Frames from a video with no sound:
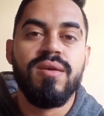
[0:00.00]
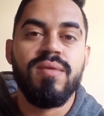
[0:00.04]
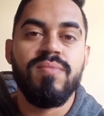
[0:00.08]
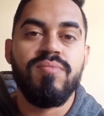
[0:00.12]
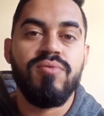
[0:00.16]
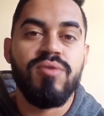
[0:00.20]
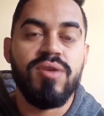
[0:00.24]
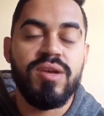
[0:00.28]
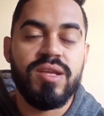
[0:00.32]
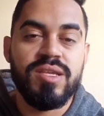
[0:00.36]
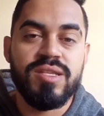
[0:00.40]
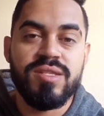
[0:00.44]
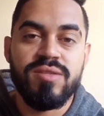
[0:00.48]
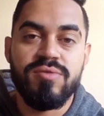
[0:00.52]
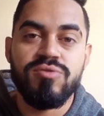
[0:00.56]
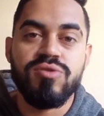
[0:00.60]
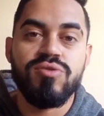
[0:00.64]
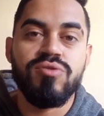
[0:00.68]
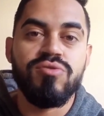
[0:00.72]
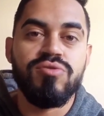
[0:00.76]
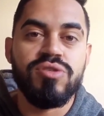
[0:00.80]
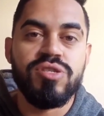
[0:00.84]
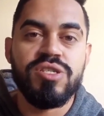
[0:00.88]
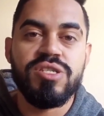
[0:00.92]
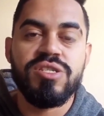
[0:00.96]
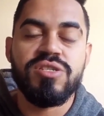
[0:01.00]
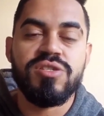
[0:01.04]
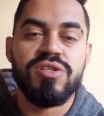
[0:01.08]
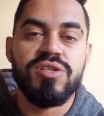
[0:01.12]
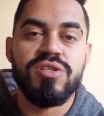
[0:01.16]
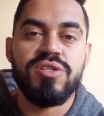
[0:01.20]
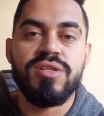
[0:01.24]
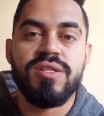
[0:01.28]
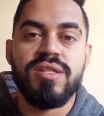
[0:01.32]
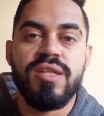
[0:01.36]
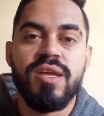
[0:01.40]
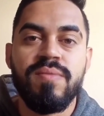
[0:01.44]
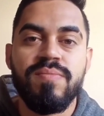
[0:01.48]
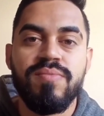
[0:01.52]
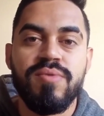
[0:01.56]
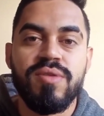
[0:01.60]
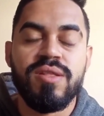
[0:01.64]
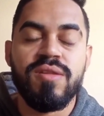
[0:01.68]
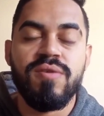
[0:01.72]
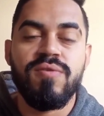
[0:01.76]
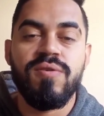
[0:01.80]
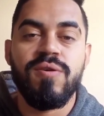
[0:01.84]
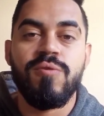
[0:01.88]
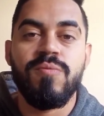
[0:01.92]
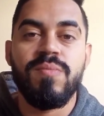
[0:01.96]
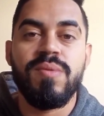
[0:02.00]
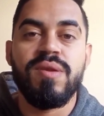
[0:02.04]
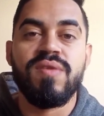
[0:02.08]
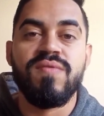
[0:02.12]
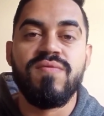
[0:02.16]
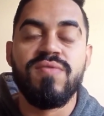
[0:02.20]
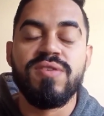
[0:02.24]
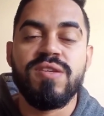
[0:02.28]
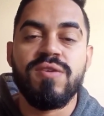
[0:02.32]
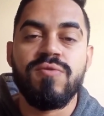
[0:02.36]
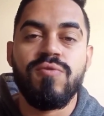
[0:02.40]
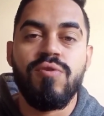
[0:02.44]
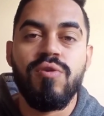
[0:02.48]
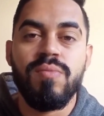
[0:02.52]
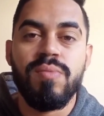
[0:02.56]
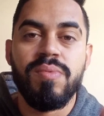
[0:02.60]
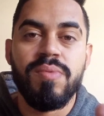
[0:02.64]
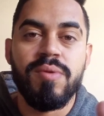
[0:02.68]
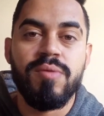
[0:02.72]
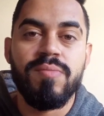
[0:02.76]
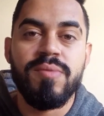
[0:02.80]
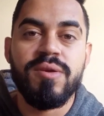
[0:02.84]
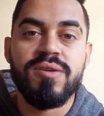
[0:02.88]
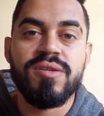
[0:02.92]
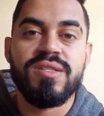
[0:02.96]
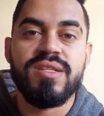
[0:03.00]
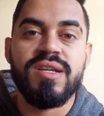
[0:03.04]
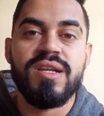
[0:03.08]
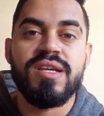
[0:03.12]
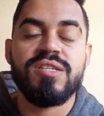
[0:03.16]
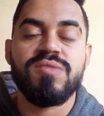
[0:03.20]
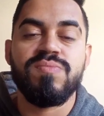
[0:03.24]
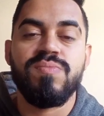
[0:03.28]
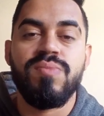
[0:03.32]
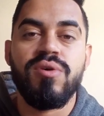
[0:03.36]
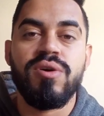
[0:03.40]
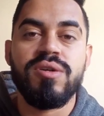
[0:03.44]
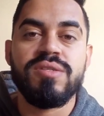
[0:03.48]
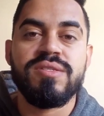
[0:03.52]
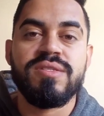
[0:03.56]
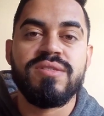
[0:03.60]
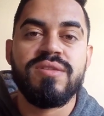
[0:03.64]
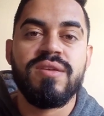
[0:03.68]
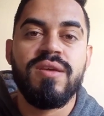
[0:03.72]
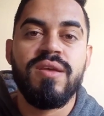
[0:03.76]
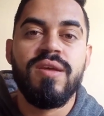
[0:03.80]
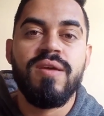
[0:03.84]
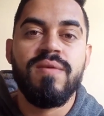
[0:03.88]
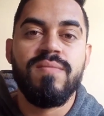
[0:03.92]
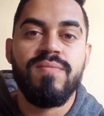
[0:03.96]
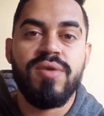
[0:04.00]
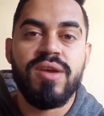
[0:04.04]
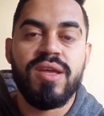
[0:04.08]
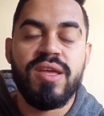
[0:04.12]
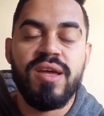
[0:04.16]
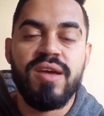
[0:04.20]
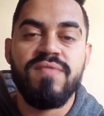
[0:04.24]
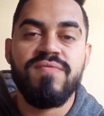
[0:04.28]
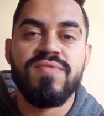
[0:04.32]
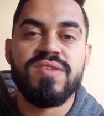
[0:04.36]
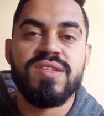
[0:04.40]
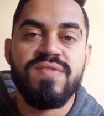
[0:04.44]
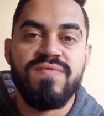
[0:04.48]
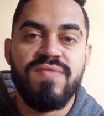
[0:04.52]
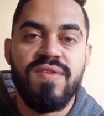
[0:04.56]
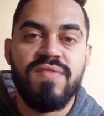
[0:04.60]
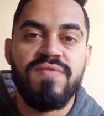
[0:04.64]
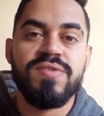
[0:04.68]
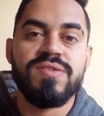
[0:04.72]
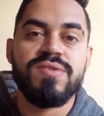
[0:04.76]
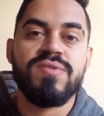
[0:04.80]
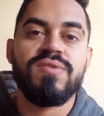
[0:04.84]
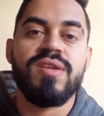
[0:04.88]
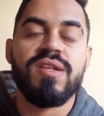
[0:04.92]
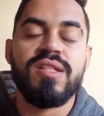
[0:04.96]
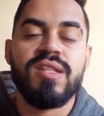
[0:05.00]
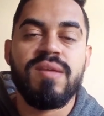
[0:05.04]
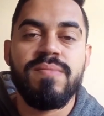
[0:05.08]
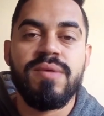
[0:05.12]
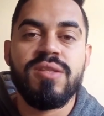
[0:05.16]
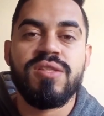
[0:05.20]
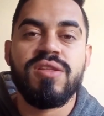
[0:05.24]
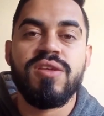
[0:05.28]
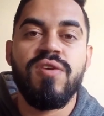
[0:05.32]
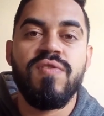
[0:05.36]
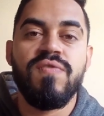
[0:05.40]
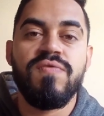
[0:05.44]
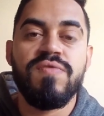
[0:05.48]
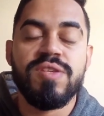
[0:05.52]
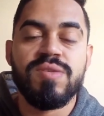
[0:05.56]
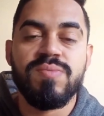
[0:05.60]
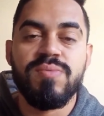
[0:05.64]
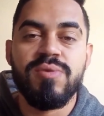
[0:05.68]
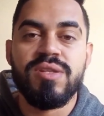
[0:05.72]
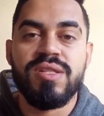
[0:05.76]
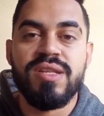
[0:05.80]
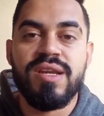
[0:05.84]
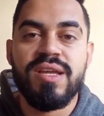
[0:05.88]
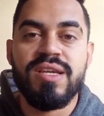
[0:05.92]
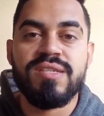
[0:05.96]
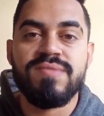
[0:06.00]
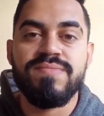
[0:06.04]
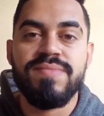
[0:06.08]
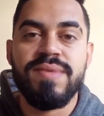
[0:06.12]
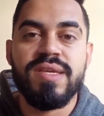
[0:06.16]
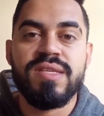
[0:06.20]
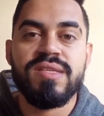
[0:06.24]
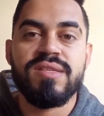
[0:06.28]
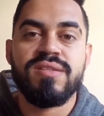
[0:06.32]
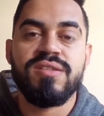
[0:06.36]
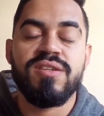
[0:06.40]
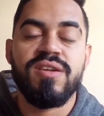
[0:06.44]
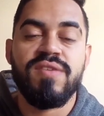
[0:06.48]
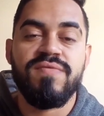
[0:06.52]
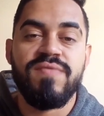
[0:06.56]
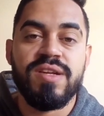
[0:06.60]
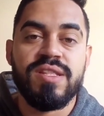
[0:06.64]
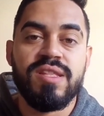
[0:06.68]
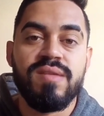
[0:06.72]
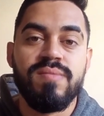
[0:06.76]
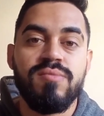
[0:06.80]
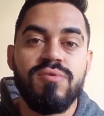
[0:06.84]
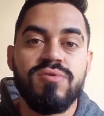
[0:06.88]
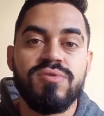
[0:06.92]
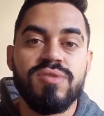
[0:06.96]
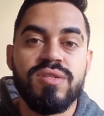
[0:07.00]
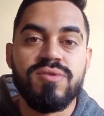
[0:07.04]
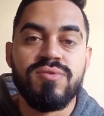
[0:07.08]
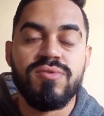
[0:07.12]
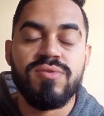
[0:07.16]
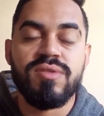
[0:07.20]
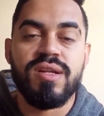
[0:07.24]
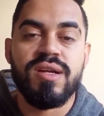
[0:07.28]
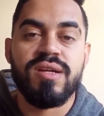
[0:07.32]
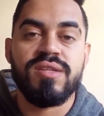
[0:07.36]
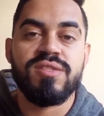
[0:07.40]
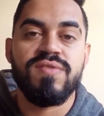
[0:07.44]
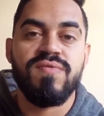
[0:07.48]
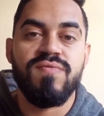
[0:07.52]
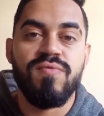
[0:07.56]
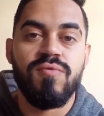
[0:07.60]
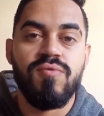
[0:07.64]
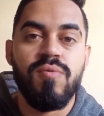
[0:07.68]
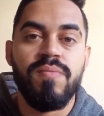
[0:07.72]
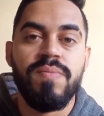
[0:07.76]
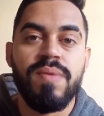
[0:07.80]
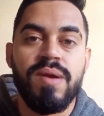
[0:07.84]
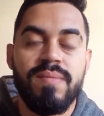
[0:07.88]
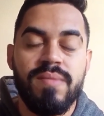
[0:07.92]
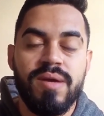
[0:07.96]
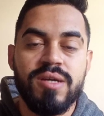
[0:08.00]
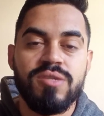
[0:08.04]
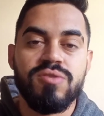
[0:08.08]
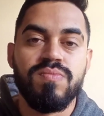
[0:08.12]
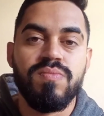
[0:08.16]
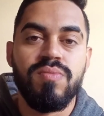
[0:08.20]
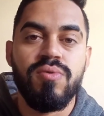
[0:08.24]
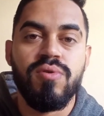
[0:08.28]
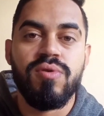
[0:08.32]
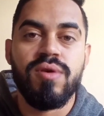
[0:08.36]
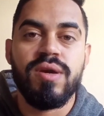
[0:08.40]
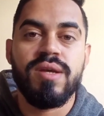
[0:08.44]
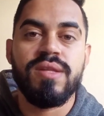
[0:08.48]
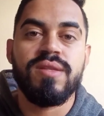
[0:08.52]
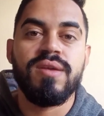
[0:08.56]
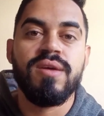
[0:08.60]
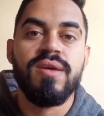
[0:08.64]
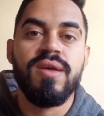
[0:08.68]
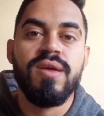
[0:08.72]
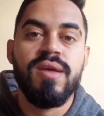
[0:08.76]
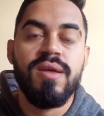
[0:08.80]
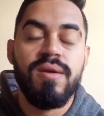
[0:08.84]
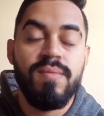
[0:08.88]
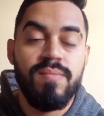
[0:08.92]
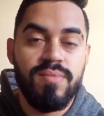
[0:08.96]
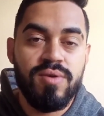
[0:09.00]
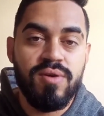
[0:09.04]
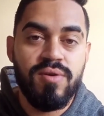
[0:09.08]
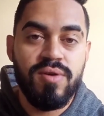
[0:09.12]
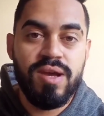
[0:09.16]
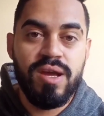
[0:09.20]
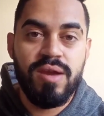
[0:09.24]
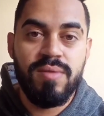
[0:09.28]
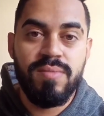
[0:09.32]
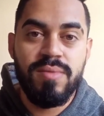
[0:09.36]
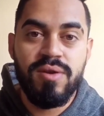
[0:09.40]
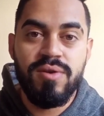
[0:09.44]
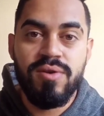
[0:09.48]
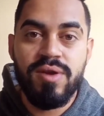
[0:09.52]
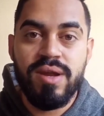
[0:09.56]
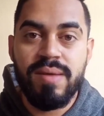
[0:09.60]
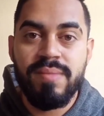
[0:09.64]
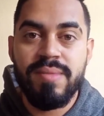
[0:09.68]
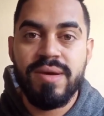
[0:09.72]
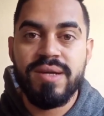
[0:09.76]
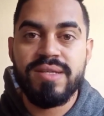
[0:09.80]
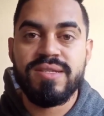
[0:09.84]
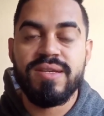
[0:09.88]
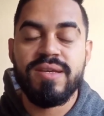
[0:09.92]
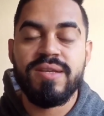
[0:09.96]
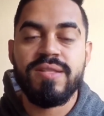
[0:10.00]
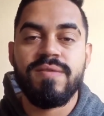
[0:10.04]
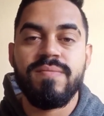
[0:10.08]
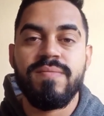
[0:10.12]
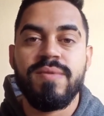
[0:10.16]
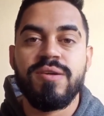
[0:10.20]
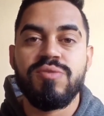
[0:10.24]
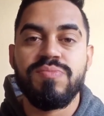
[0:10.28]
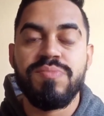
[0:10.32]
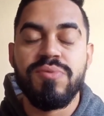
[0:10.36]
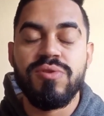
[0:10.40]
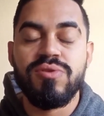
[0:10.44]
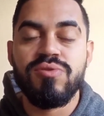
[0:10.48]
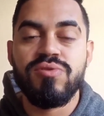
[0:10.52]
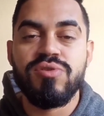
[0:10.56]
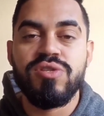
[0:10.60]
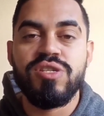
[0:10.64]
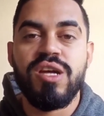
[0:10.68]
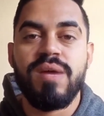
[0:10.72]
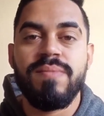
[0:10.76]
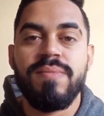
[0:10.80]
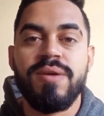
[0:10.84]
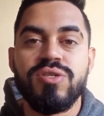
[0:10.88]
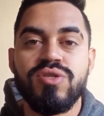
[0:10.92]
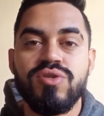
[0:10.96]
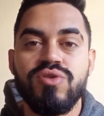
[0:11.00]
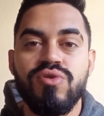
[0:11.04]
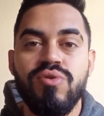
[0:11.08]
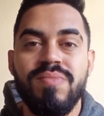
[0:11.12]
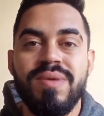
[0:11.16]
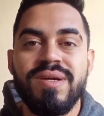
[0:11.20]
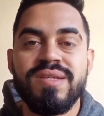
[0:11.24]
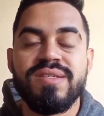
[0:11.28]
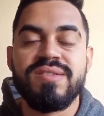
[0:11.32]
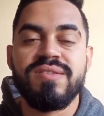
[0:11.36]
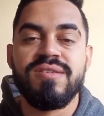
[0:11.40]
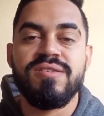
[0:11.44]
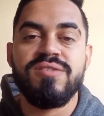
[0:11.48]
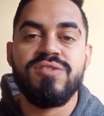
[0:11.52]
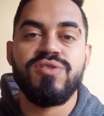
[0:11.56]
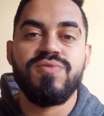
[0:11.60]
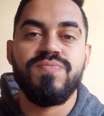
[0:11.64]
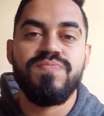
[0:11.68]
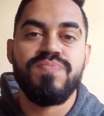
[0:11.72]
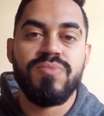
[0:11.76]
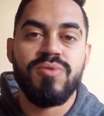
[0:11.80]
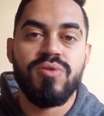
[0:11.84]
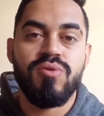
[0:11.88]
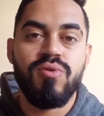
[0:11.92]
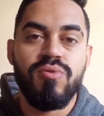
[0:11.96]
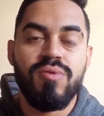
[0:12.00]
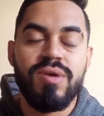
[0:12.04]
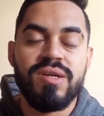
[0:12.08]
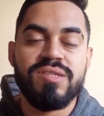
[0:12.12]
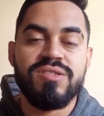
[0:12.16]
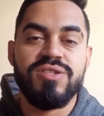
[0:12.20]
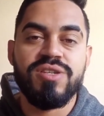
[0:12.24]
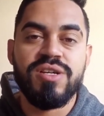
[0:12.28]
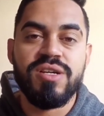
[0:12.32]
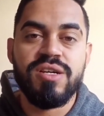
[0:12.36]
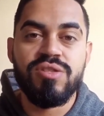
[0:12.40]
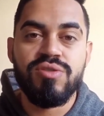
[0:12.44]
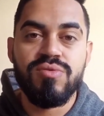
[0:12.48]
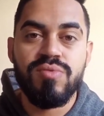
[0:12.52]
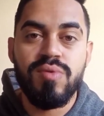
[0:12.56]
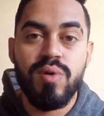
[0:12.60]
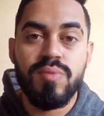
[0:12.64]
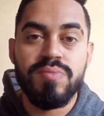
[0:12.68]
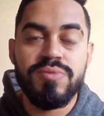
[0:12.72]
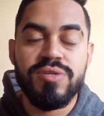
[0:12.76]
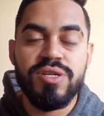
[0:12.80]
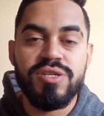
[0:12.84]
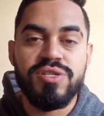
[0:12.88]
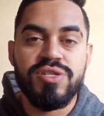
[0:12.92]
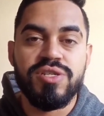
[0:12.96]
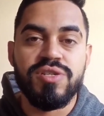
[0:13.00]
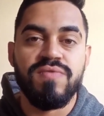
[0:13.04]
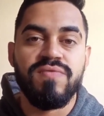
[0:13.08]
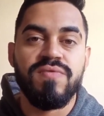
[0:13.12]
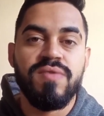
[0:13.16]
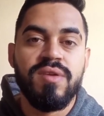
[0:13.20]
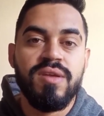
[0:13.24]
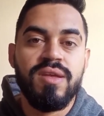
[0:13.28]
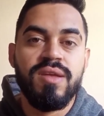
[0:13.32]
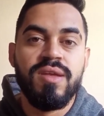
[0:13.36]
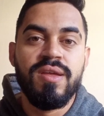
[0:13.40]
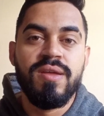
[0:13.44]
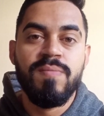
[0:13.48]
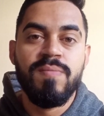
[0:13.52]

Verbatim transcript: Por a questão de logística, de tempo. Então eu recomendo que você compre pelo menos três potes, porque aí você vai fazer o tratamento que eu fiz por três meses e já vai ter bons resultados. Eu vou comprar mais um pouco ainda porque eu quero melhorar mais ainda, mas o produto já me ajudou bastante. Estou quase chegando no meu objetivo.